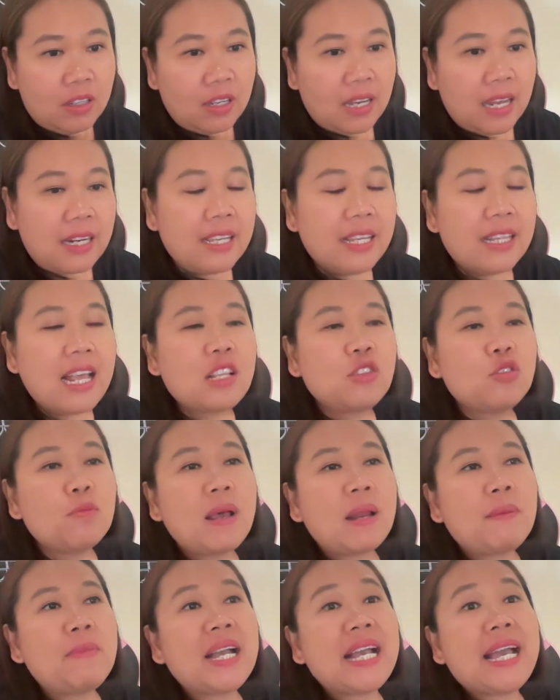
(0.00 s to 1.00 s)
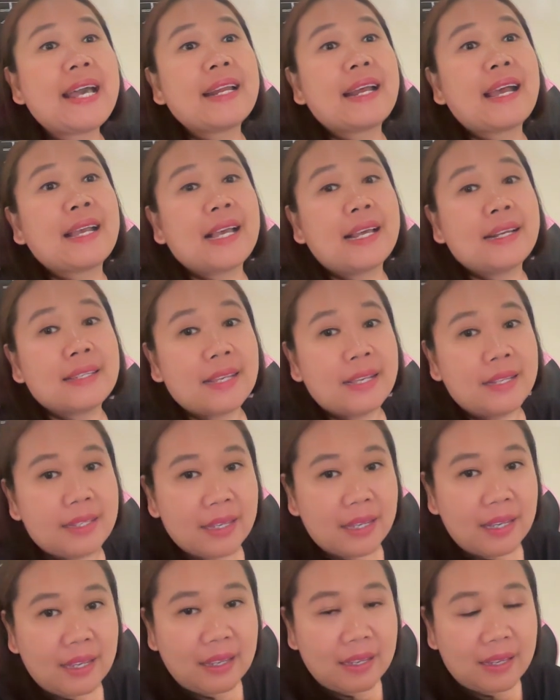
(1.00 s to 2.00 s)
Kan kita cuma mengarahkan
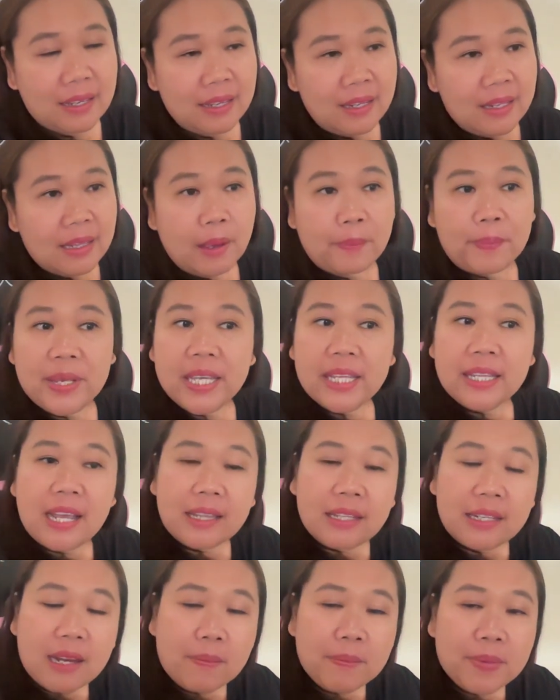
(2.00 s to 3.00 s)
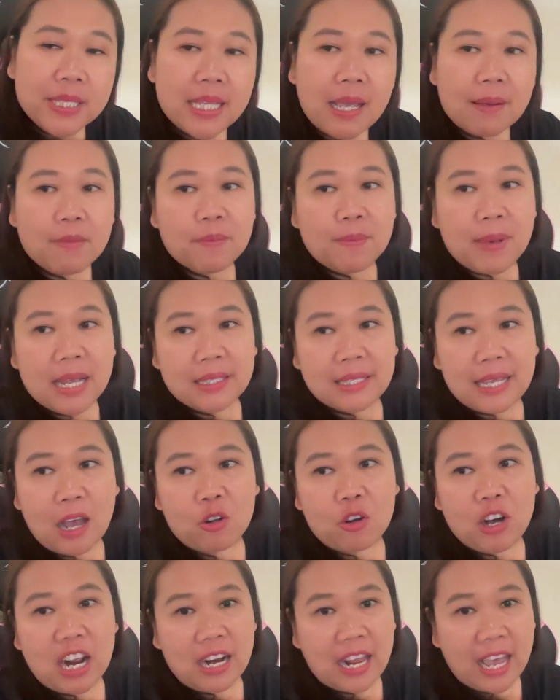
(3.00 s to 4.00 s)
saja tapi kita nah, tidak bisa
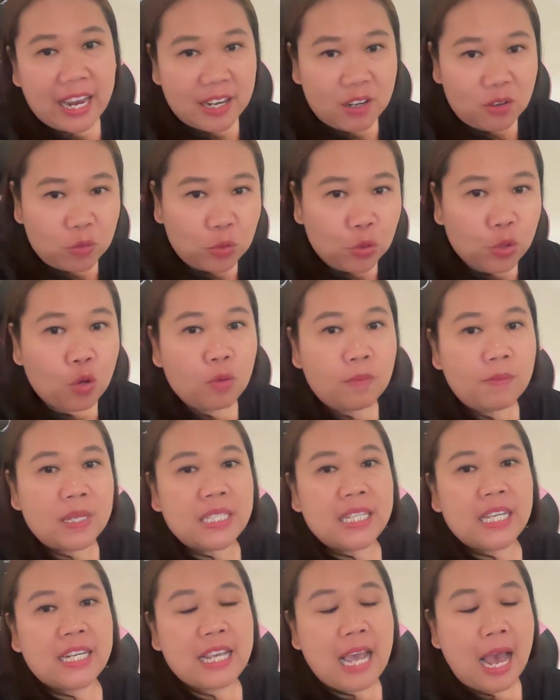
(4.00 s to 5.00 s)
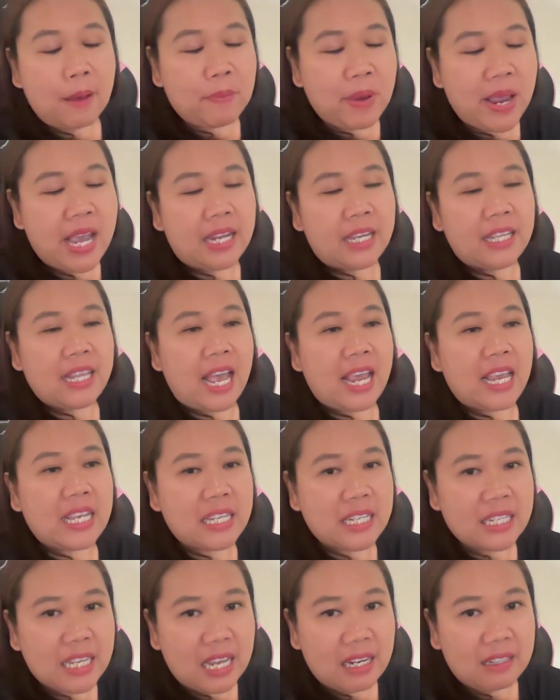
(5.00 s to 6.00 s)
memaksa orang lain untuk menjadi apa yang kita
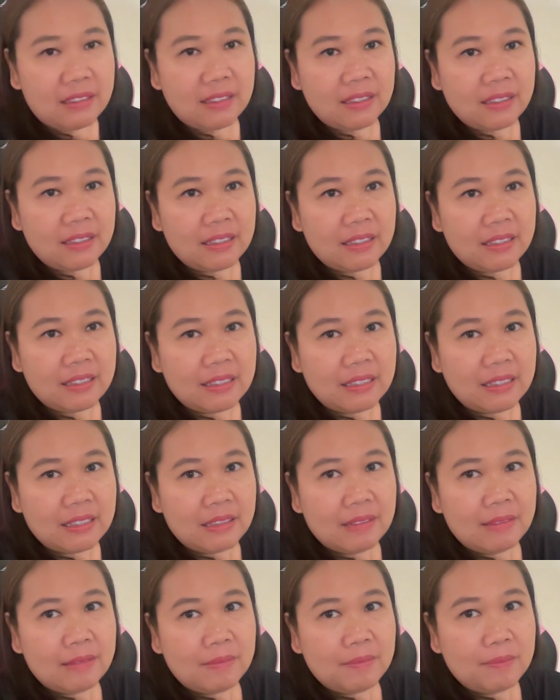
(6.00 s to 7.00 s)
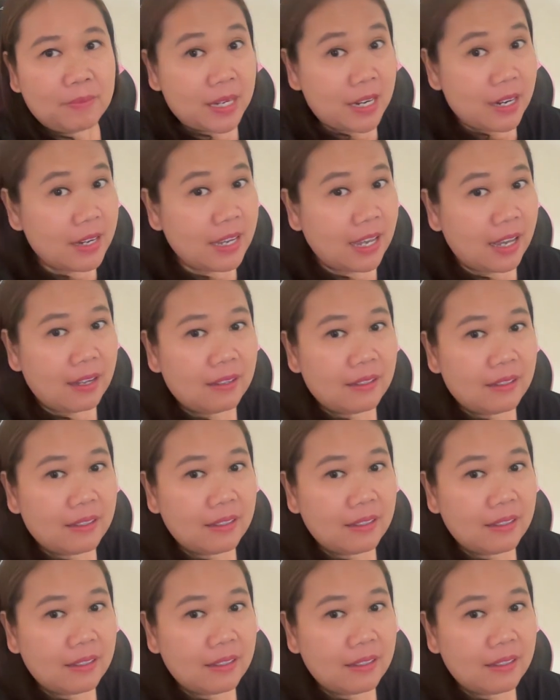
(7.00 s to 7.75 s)
inginkan. Iya, benar nggak?